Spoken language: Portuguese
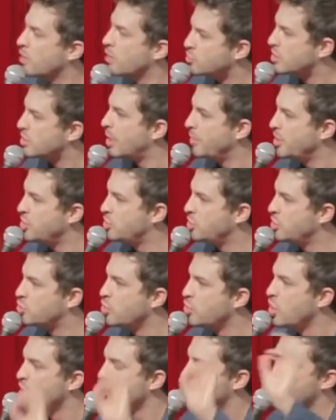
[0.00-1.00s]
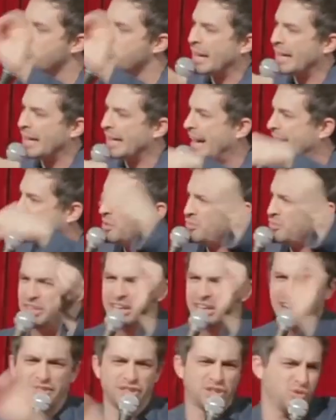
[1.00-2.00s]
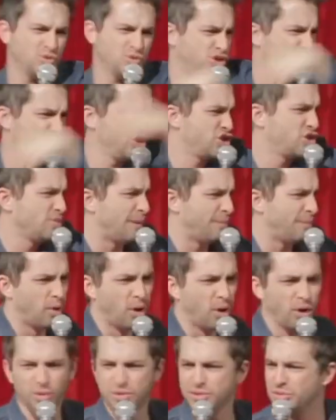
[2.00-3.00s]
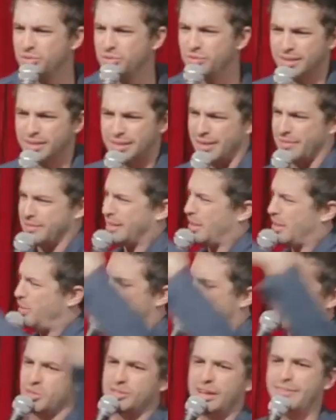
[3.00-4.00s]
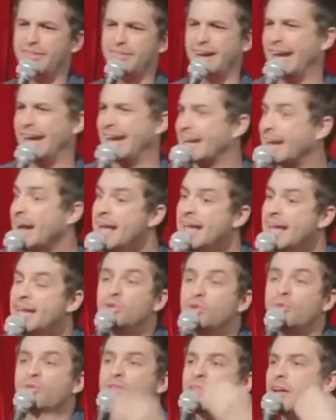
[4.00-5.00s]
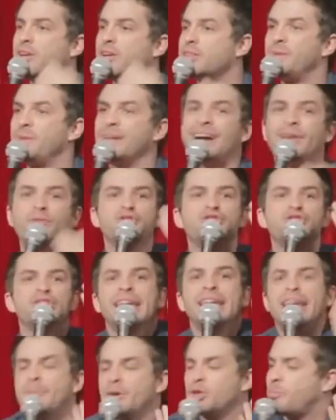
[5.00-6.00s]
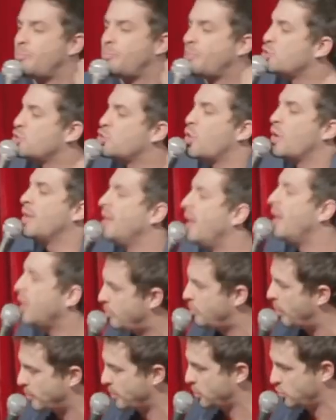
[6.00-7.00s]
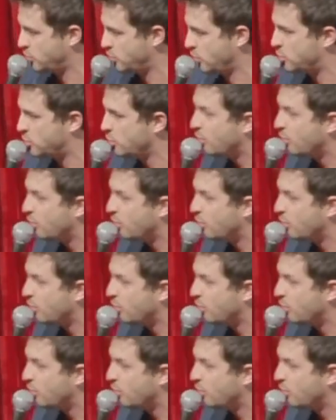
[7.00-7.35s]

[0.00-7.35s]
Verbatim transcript: era justamente isso. Tinha uma carta, virava, tinha um X, tinha uma bola, se inventava na hora, mudava a regra. E no final explicava o dilema do prisioneiro para a pessoa. Isso